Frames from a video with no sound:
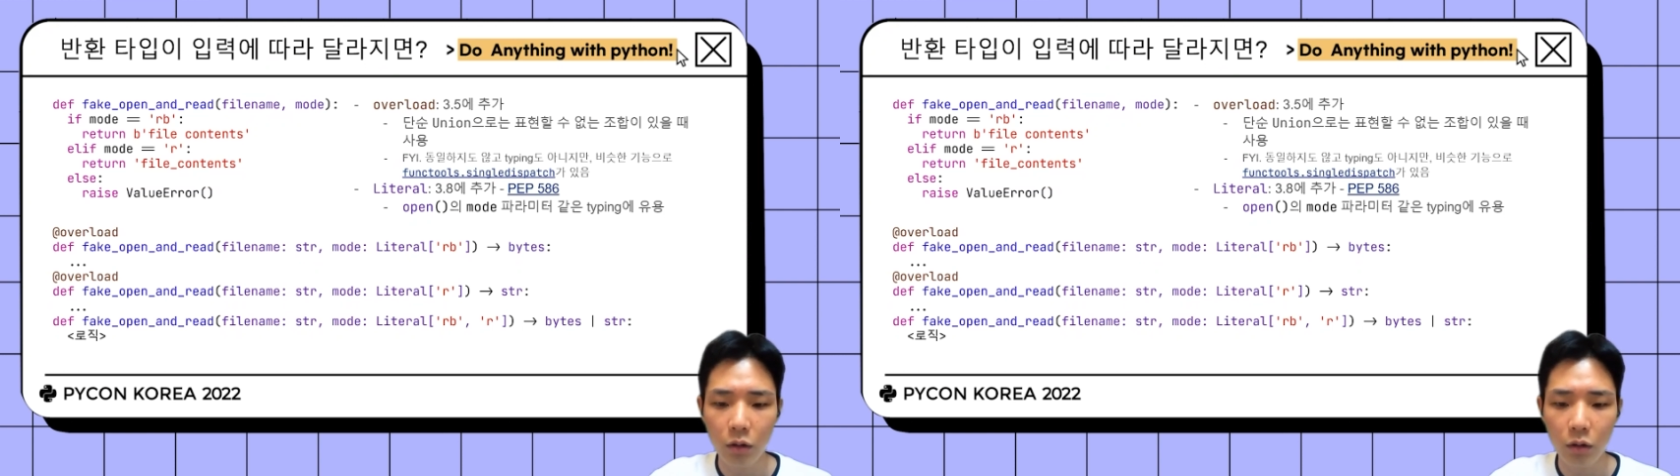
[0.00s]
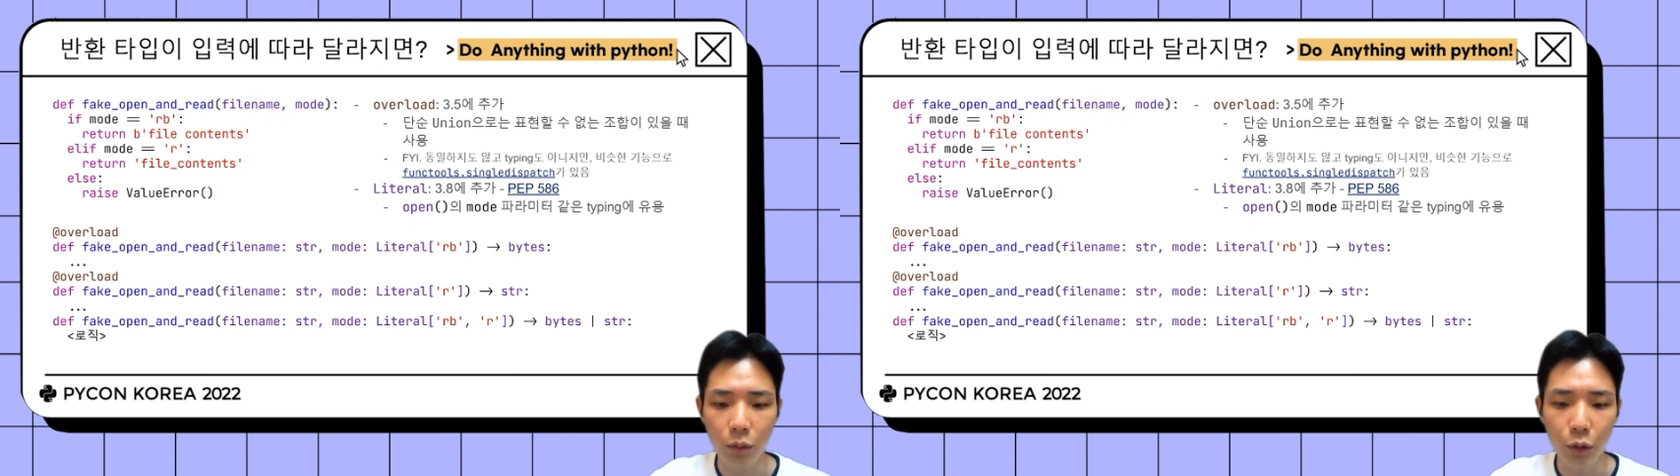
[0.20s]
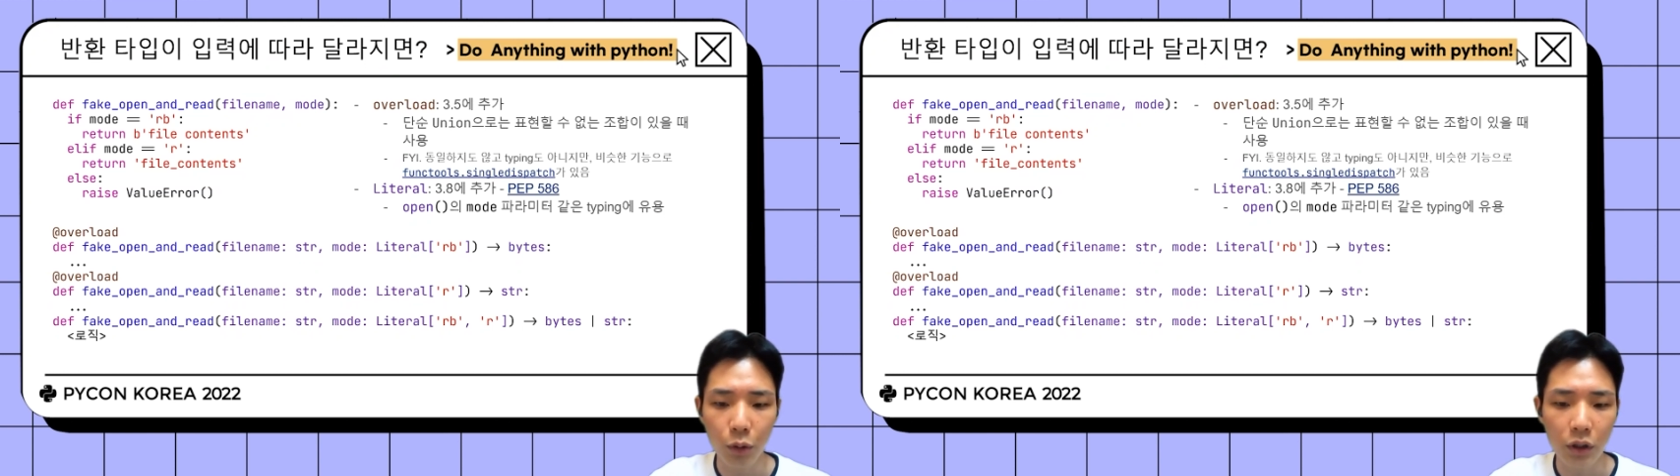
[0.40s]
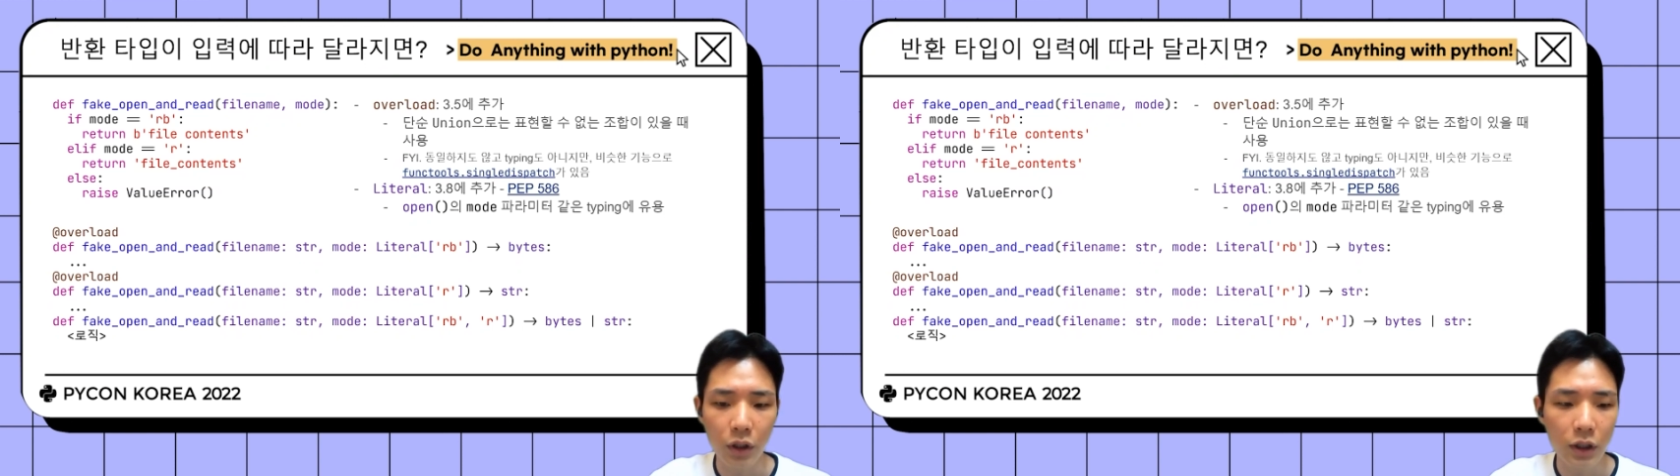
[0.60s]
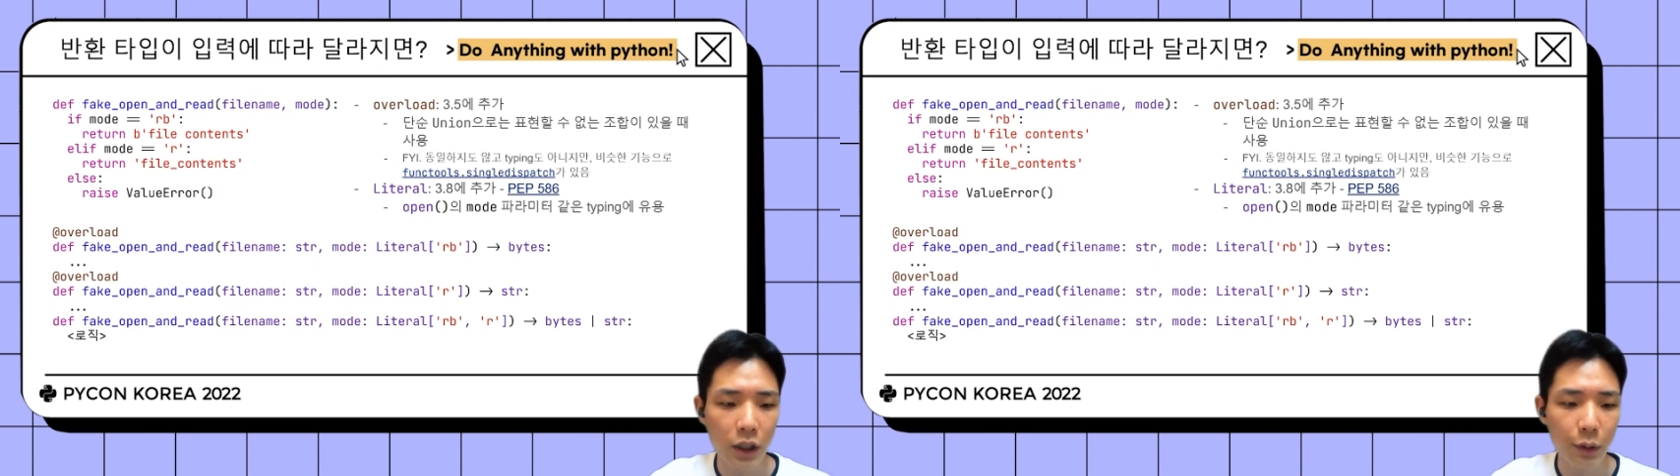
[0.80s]

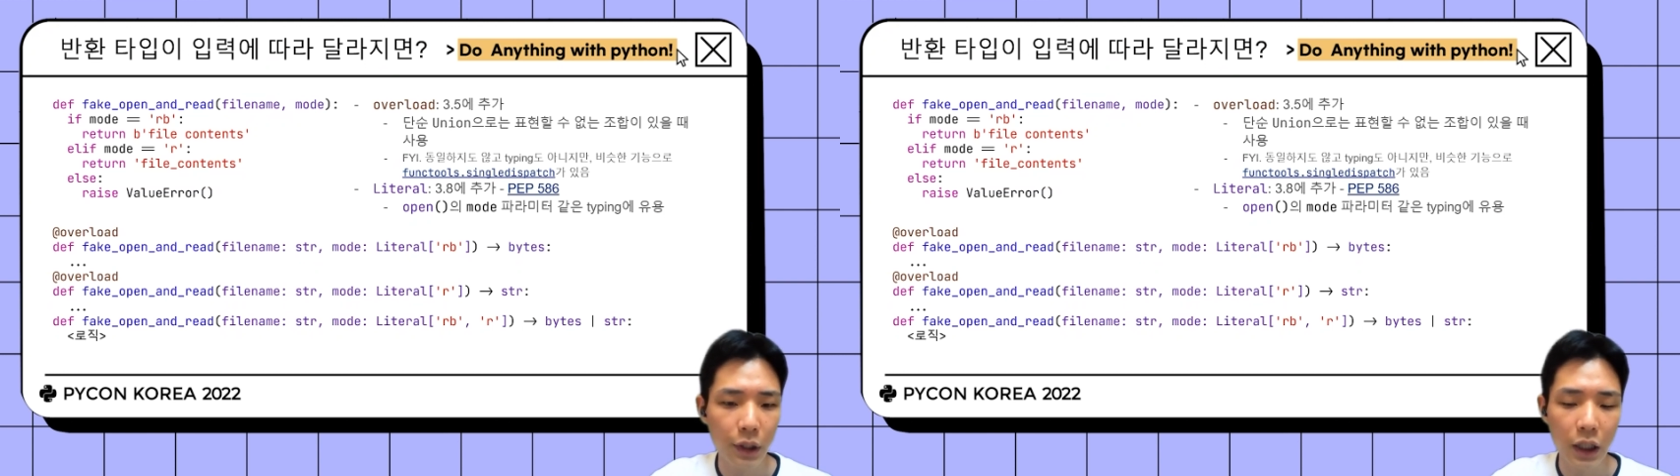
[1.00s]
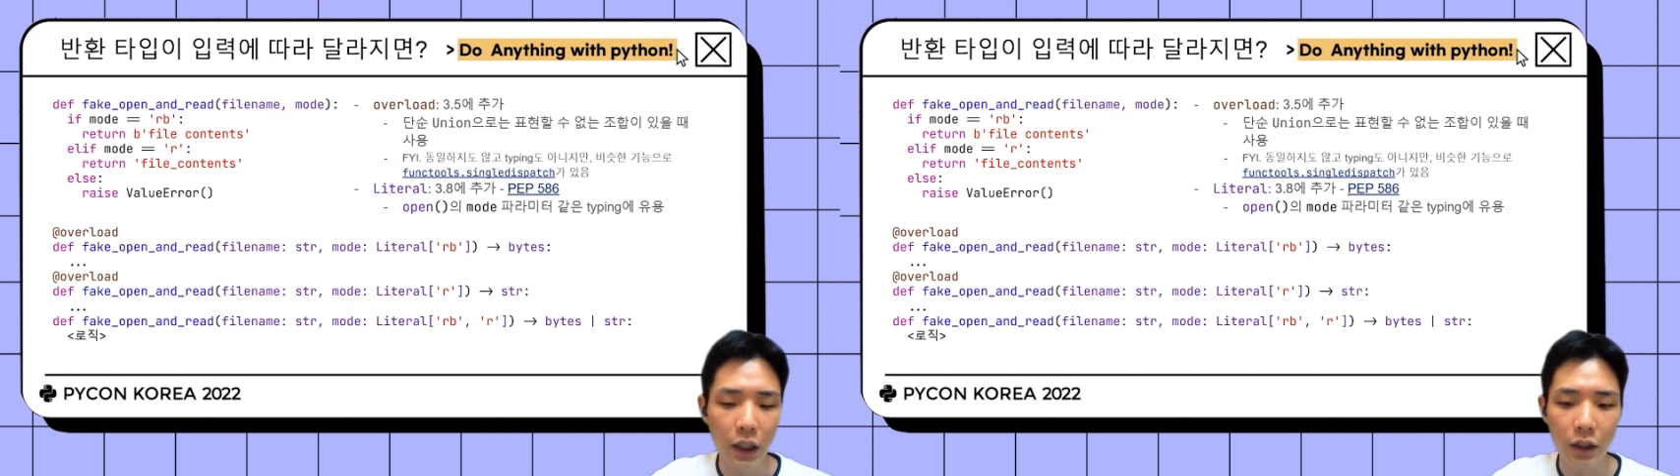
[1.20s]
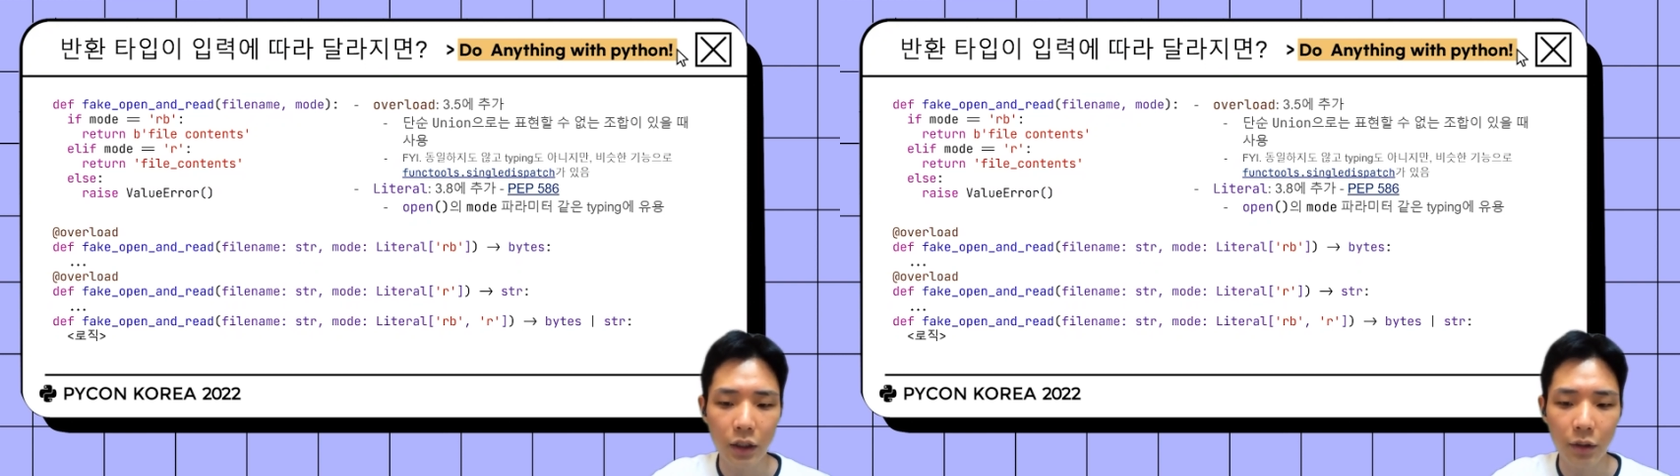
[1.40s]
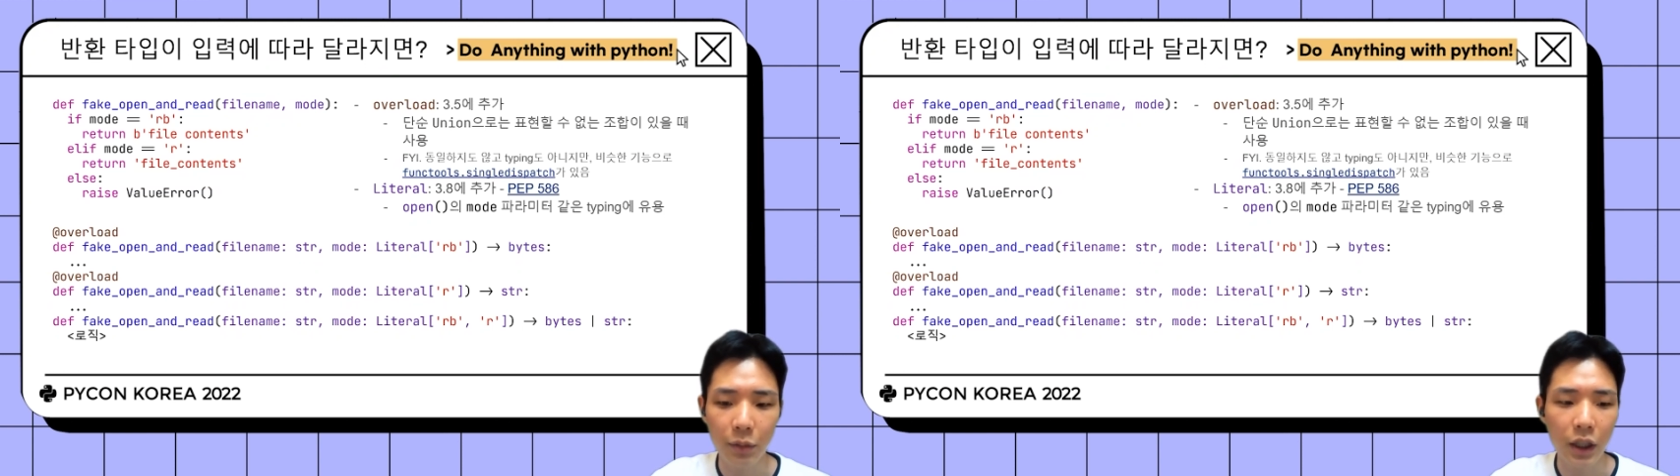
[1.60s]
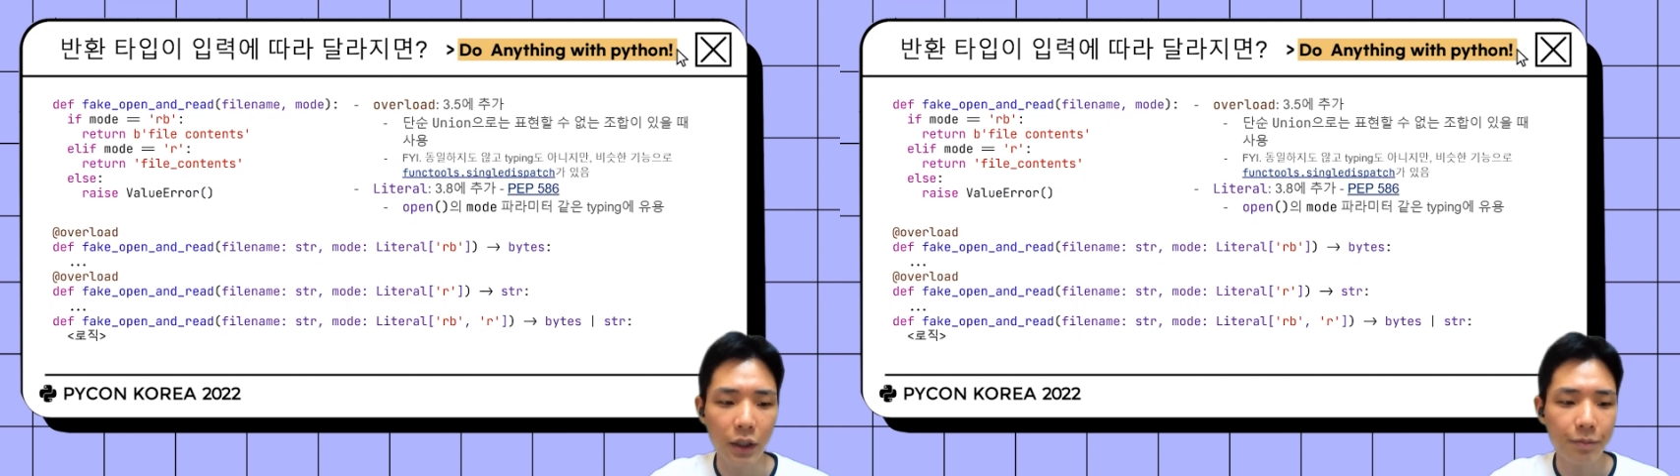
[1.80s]
오버로드를 사용해라
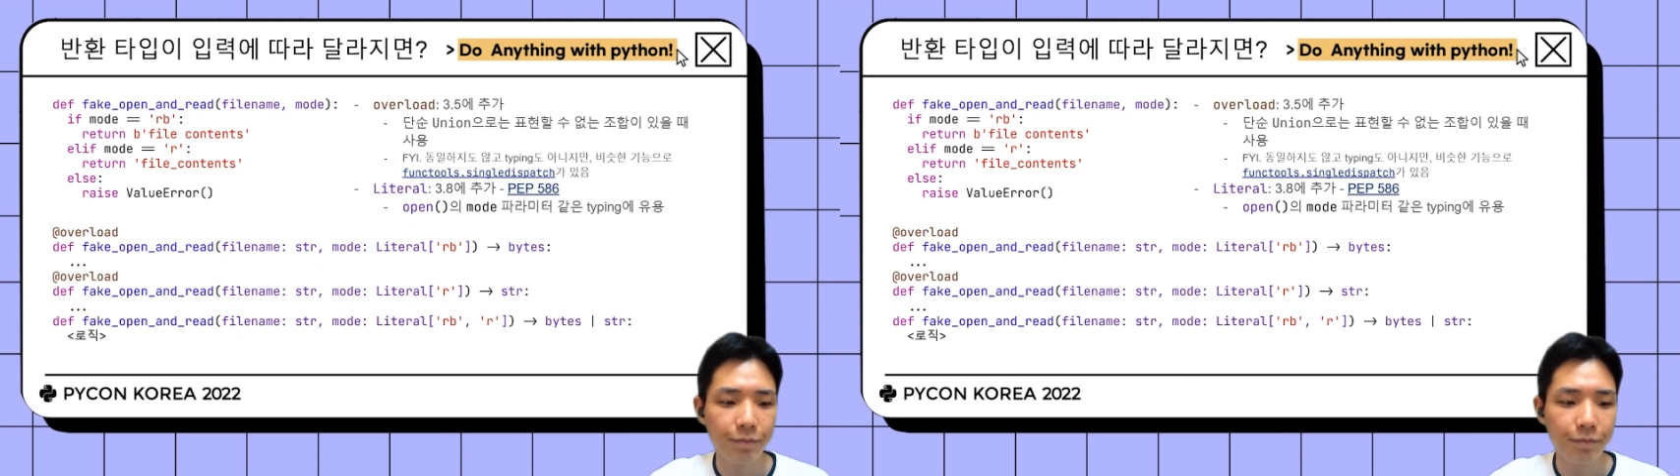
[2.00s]
입니다.